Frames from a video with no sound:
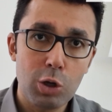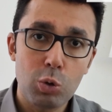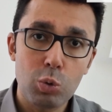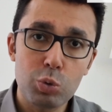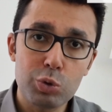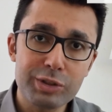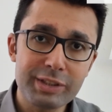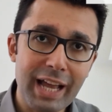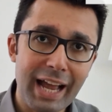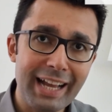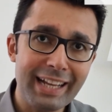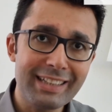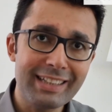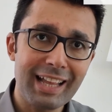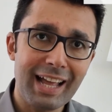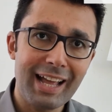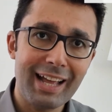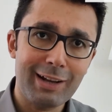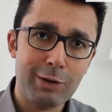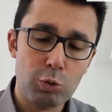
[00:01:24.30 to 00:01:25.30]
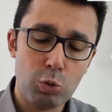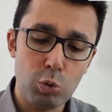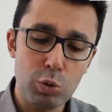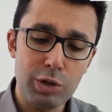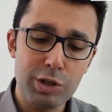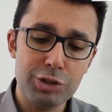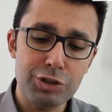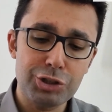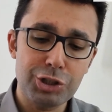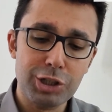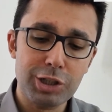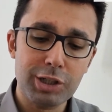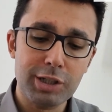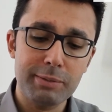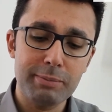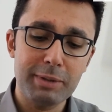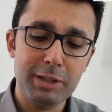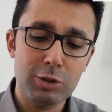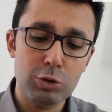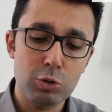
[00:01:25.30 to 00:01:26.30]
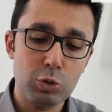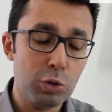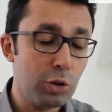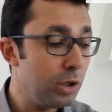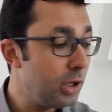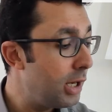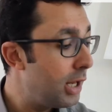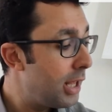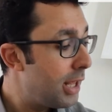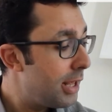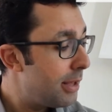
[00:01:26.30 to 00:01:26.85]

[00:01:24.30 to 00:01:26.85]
وساعتها كل شق من دول